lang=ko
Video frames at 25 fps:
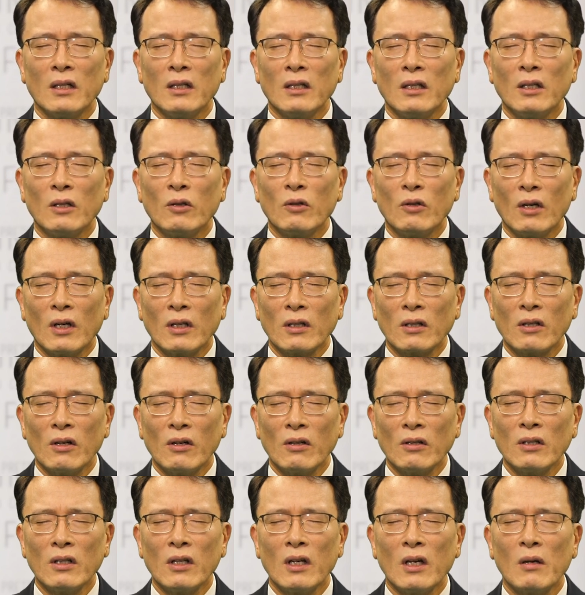이 귀한
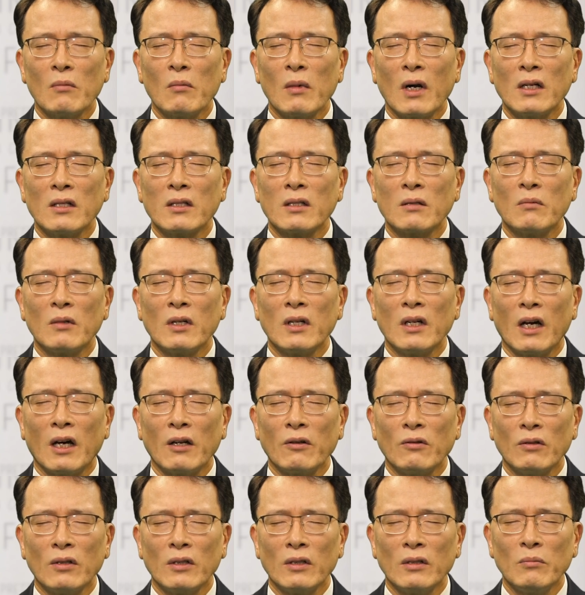격려의 말씀을
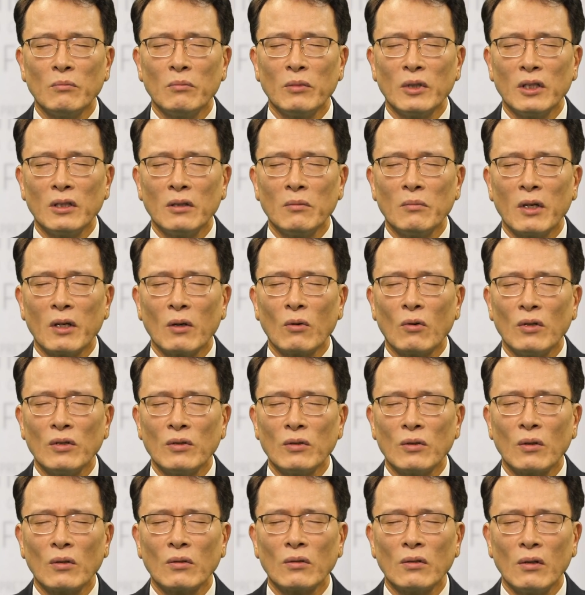나누는 믿음의
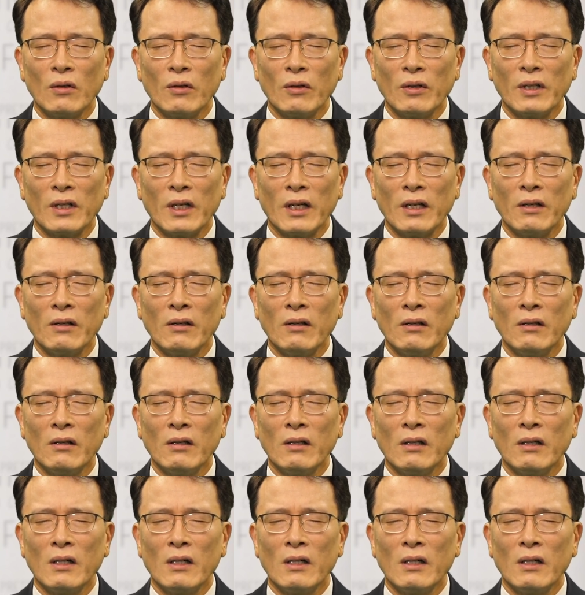권속들로 인하여